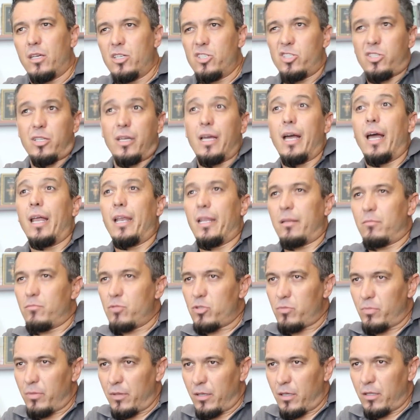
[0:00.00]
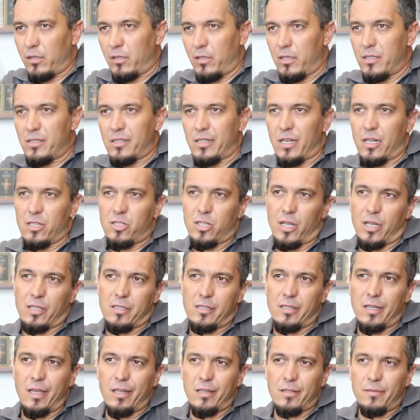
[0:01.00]
iştigal etmiş bir dinsel
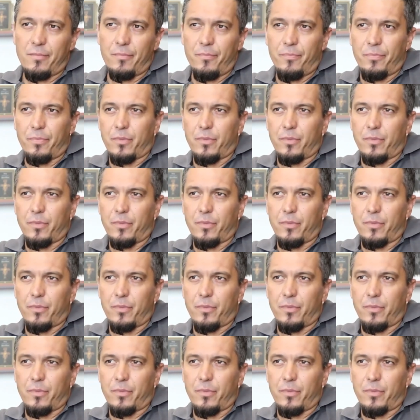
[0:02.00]
şahsiyet.